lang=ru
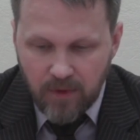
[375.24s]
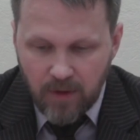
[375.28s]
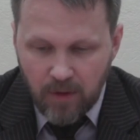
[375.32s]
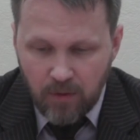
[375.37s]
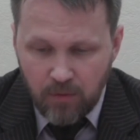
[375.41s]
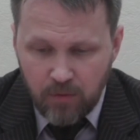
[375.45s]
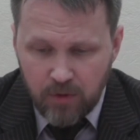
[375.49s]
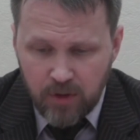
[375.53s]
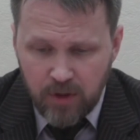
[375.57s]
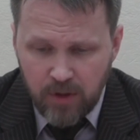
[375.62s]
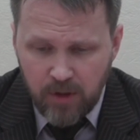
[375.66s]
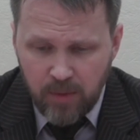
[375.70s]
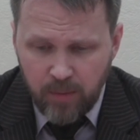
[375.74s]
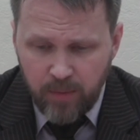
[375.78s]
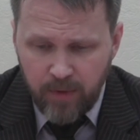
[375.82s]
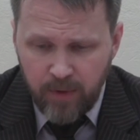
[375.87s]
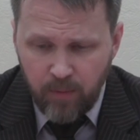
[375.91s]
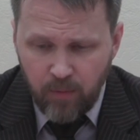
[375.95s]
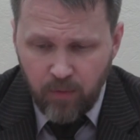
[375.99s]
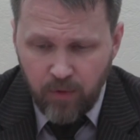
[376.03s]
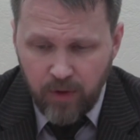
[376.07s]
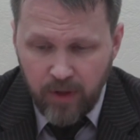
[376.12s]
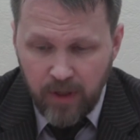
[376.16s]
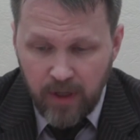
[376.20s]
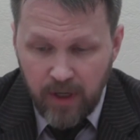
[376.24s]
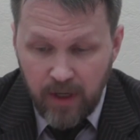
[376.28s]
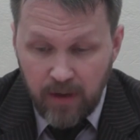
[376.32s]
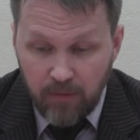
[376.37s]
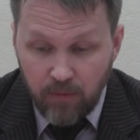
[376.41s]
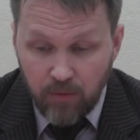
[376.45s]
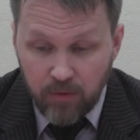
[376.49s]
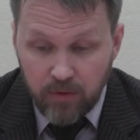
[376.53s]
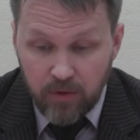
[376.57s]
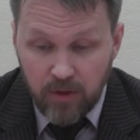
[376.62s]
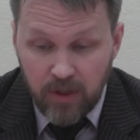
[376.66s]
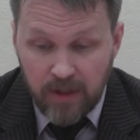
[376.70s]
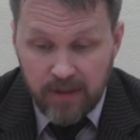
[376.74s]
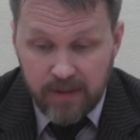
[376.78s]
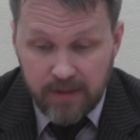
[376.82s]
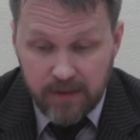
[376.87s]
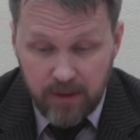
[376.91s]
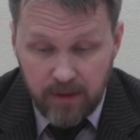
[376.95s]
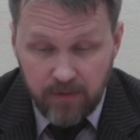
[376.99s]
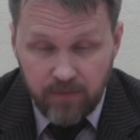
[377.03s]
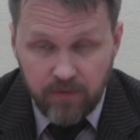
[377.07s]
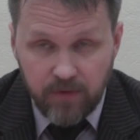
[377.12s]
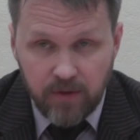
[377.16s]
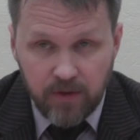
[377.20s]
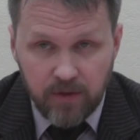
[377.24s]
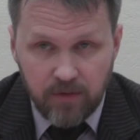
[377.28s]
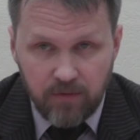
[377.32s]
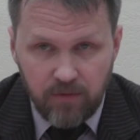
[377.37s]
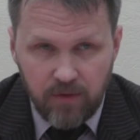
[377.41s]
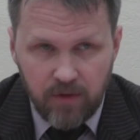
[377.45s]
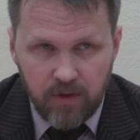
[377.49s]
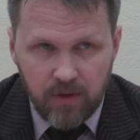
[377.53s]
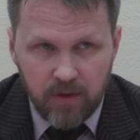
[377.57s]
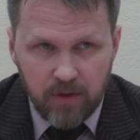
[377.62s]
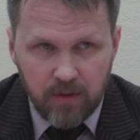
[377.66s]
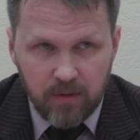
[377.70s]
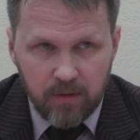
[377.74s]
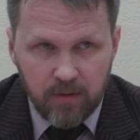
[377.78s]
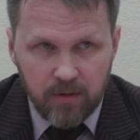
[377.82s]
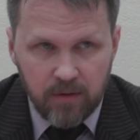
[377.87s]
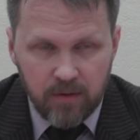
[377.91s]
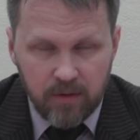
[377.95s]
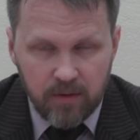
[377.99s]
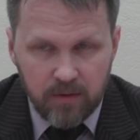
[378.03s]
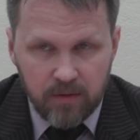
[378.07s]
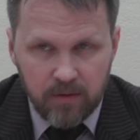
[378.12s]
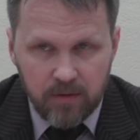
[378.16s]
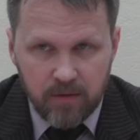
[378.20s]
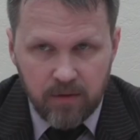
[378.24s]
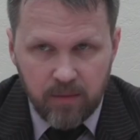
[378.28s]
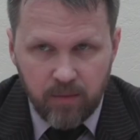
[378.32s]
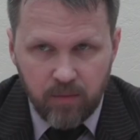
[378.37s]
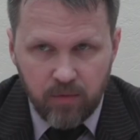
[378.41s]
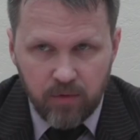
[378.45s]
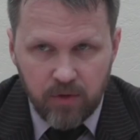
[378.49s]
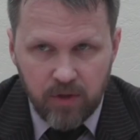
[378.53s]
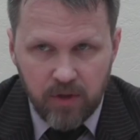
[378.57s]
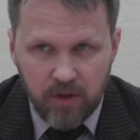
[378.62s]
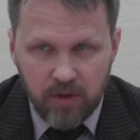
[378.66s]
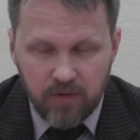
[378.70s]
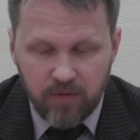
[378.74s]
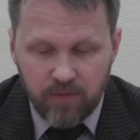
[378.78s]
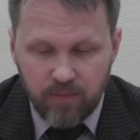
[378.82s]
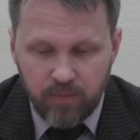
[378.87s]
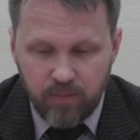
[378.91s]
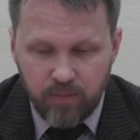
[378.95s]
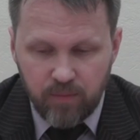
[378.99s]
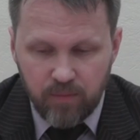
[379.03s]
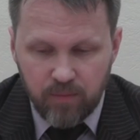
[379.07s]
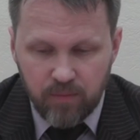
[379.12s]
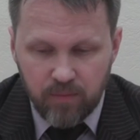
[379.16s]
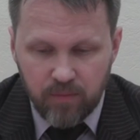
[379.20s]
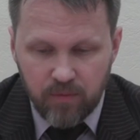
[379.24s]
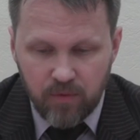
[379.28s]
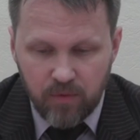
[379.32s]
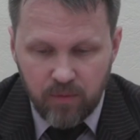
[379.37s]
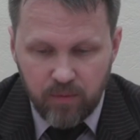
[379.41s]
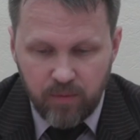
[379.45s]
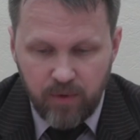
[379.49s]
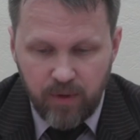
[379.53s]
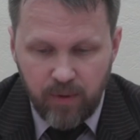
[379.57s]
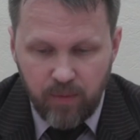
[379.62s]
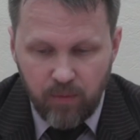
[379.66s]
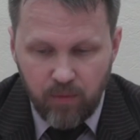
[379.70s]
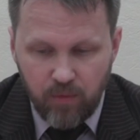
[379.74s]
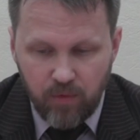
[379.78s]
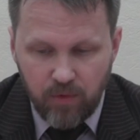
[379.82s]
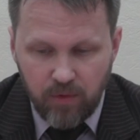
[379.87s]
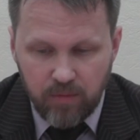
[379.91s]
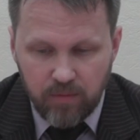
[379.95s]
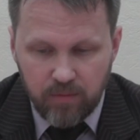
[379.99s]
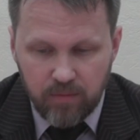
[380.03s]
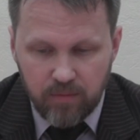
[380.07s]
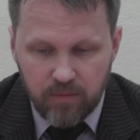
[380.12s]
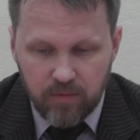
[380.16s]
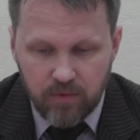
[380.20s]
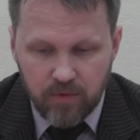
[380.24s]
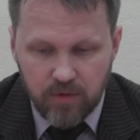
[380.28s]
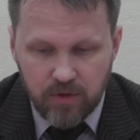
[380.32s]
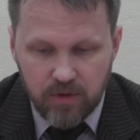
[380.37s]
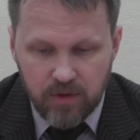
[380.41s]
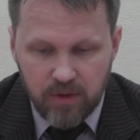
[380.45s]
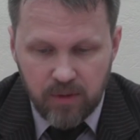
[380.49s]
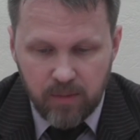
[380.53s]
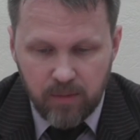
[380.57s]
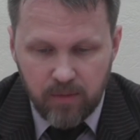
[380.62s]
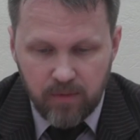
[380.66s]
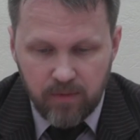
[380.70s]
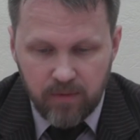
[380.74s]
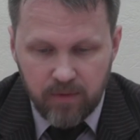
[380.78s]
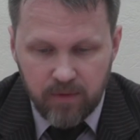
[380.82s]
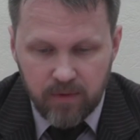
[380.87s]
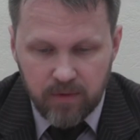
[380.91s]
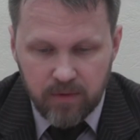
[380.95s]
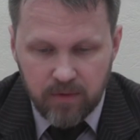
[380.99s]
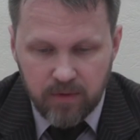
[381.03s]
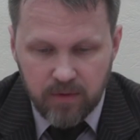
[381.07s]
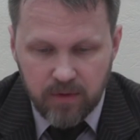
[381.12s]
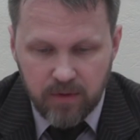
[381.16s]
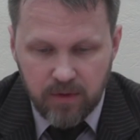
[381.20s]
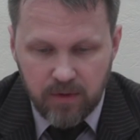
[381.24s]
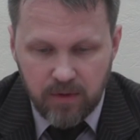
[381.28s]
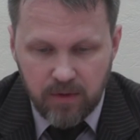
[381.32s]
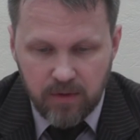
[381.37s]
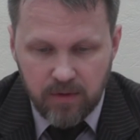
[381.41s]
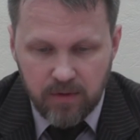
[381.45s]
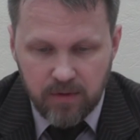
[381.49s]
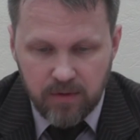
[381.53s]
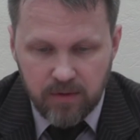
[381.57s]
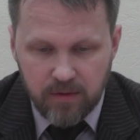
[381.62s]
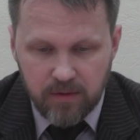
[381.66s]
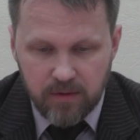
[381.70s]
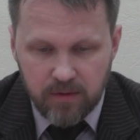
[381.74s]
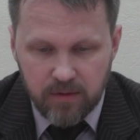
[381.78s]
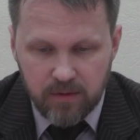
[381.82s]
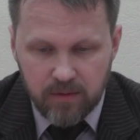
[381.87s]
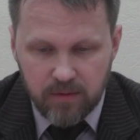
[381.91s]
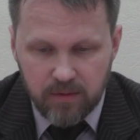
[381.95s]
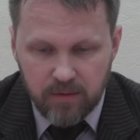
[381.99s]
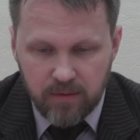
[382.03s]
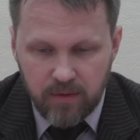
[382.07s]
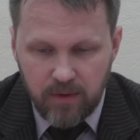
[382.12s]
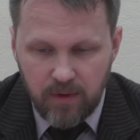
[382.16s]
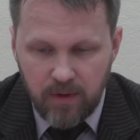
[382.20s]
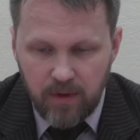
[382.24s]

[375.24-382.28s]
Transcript: уже не прямой. А вот отзыв действительно а, депутатов, он прямой. То есть самого, так сказать, с, э,